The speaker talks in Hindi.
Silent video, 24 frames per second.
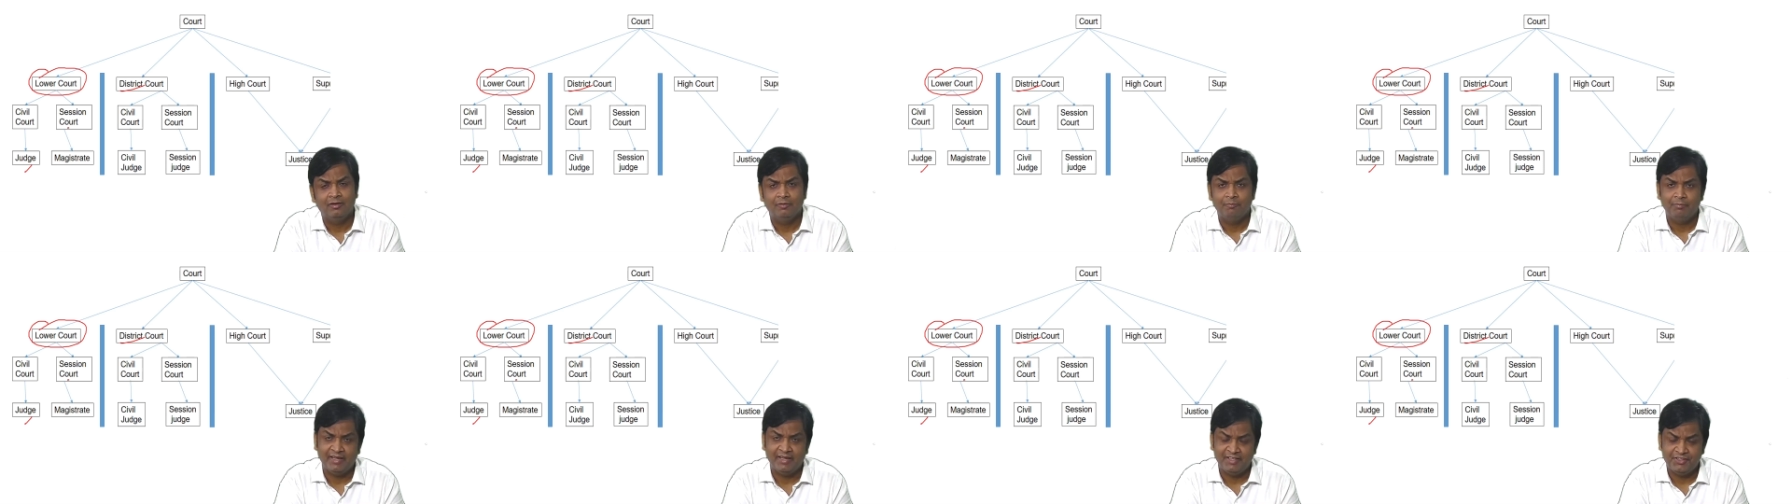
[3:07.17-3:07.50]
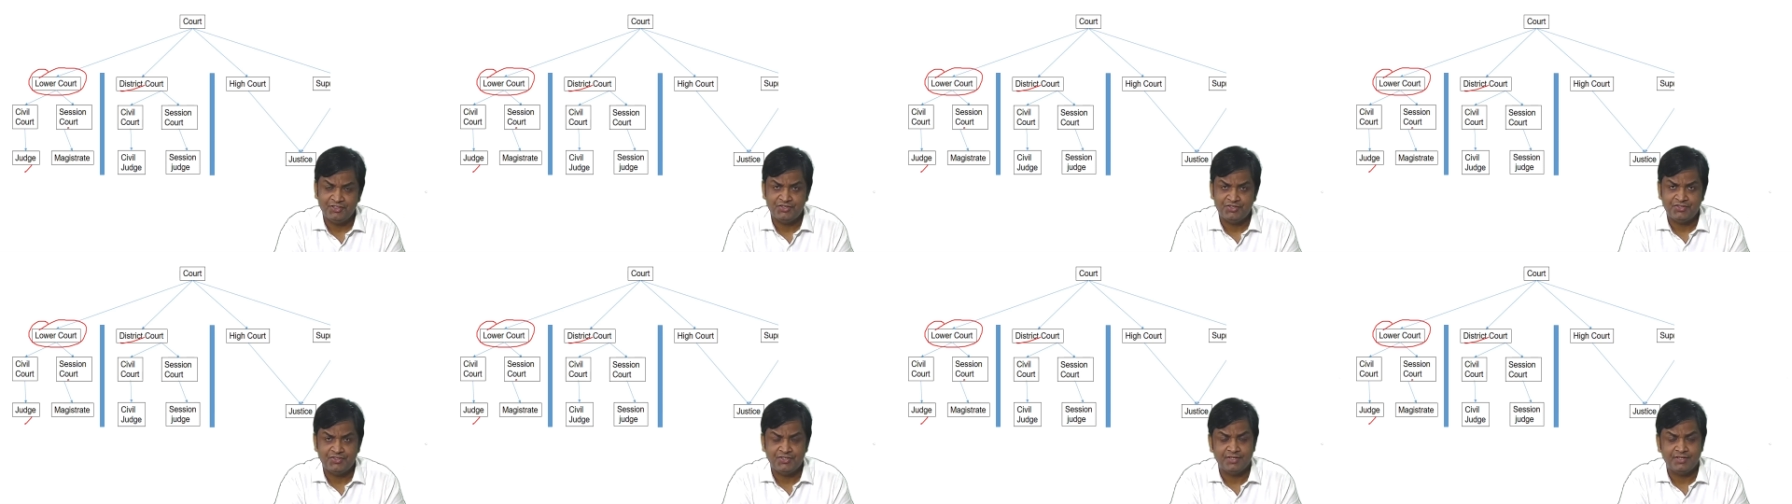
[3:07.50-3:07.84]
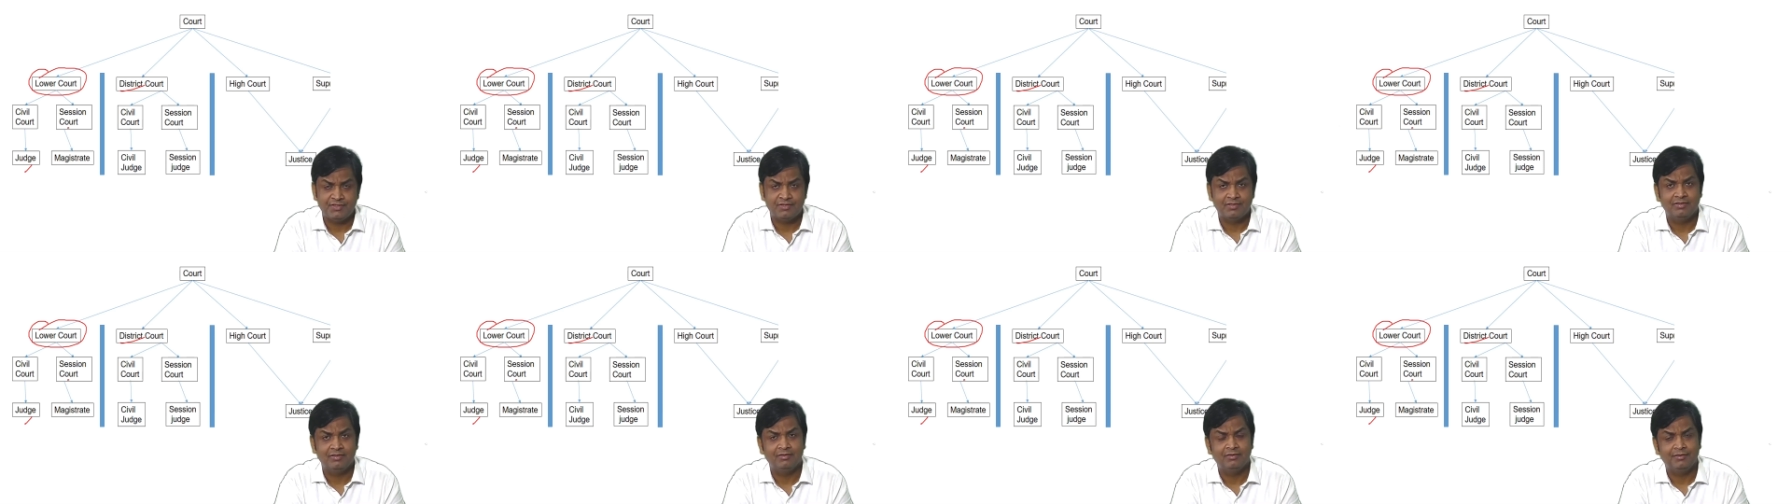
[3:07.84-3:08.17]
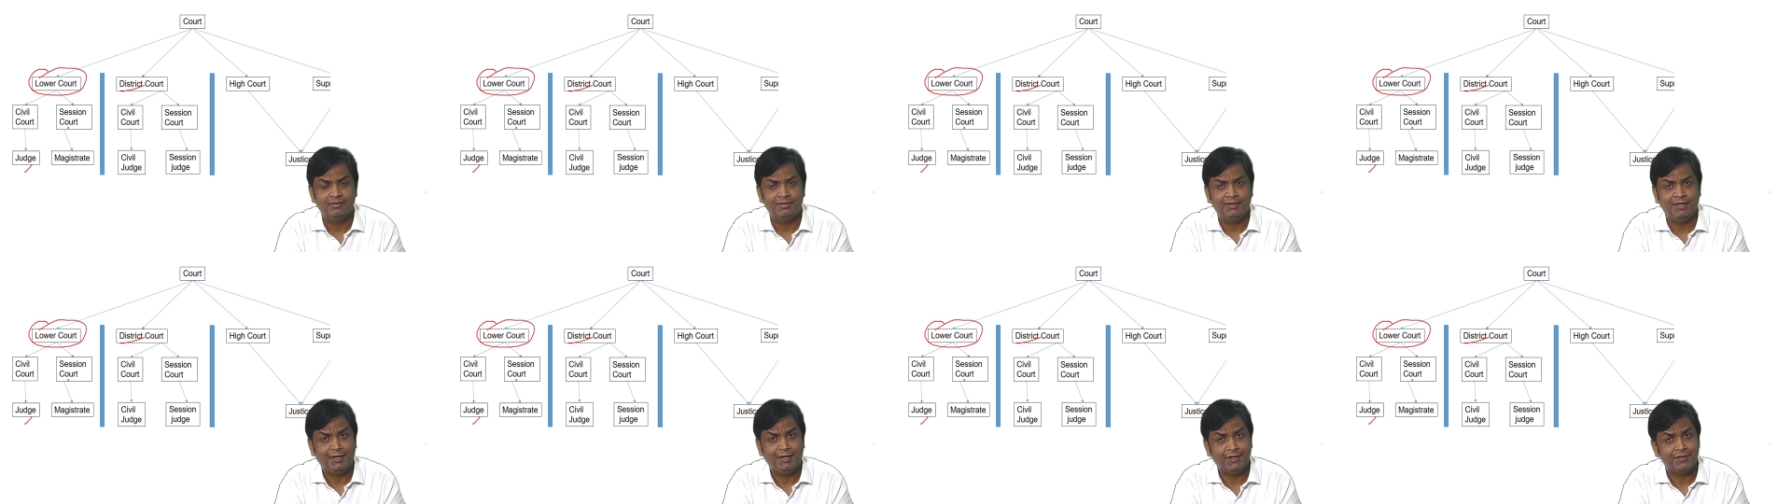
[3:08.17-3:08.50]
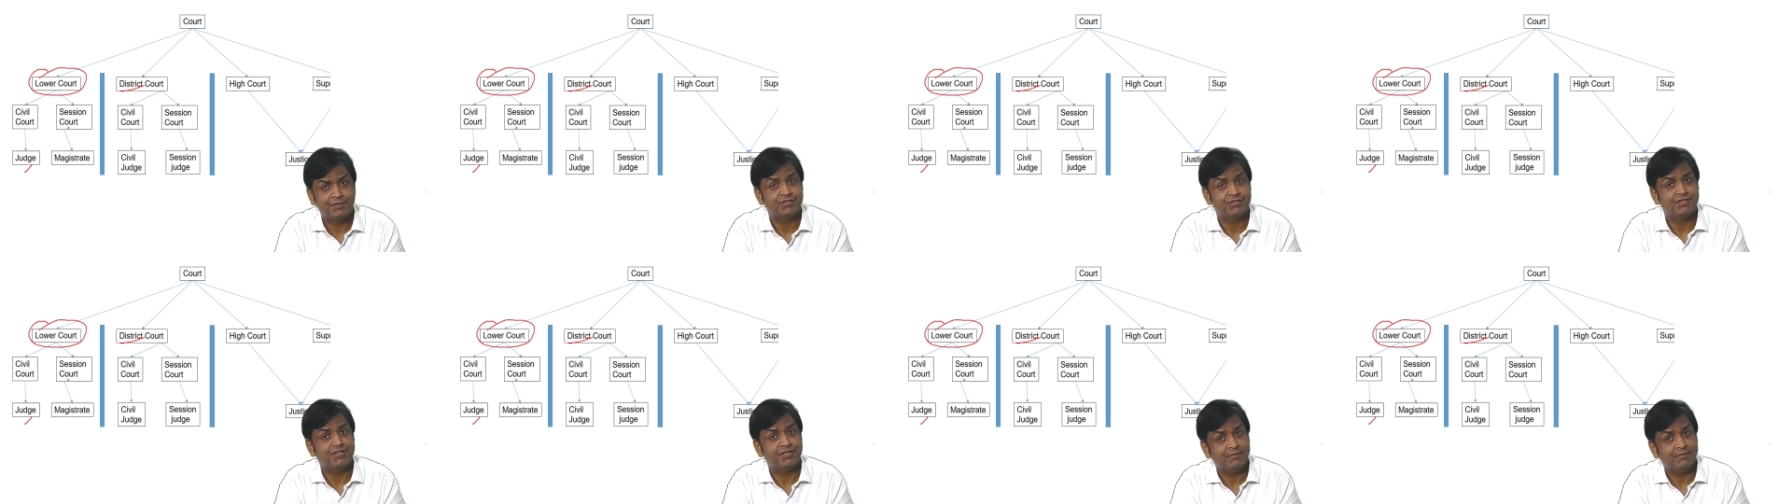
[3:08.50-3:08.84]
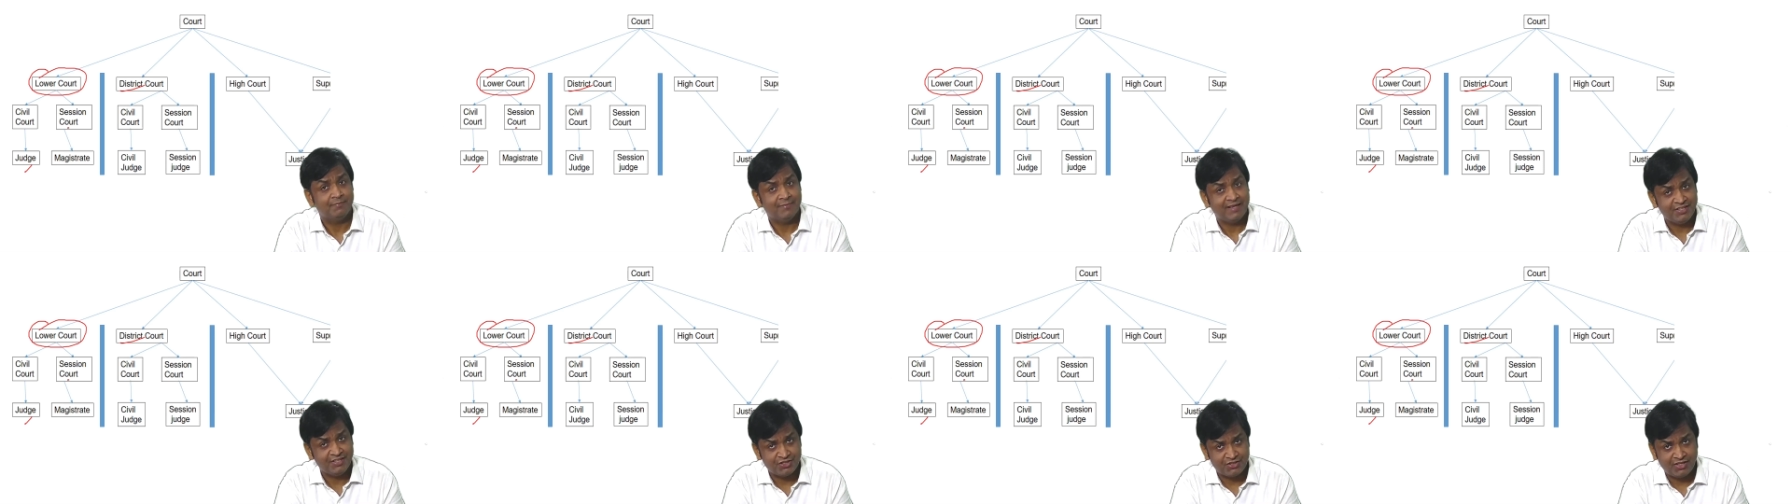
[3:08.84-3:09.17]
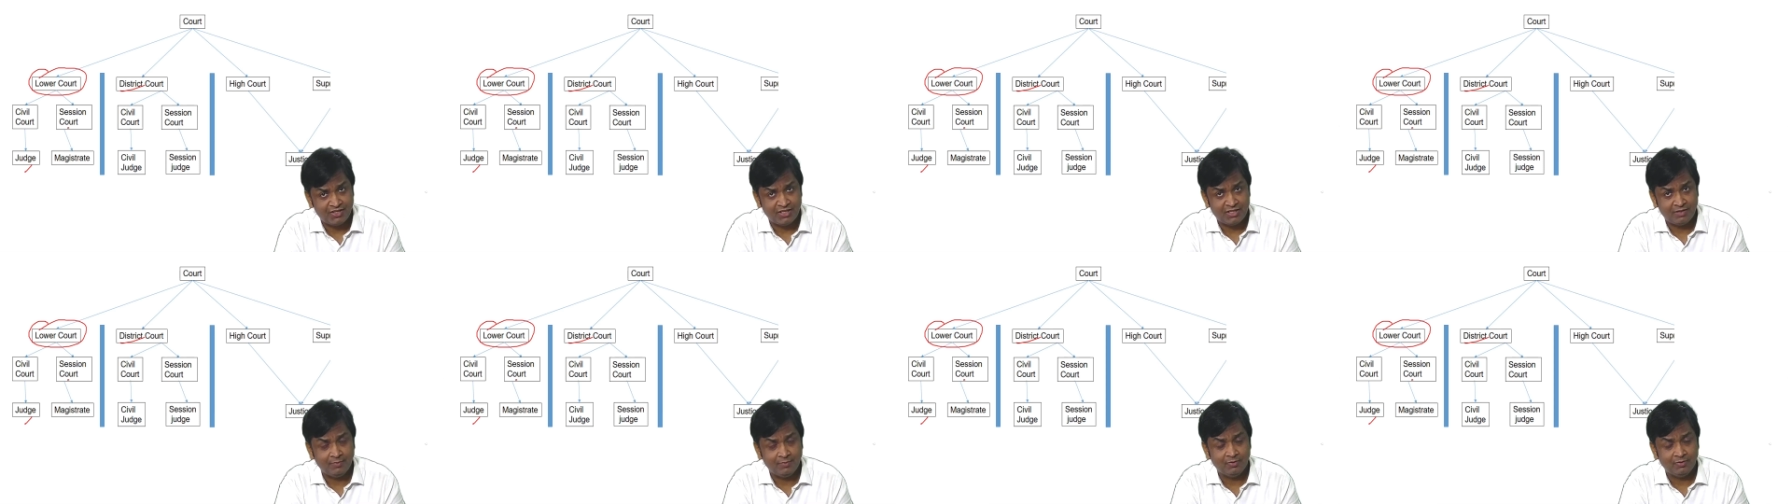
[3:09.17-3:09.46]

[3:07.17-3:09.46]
मैजिस्ट्रेट एग्जीक्यूटिव मैजिस्ट्रेट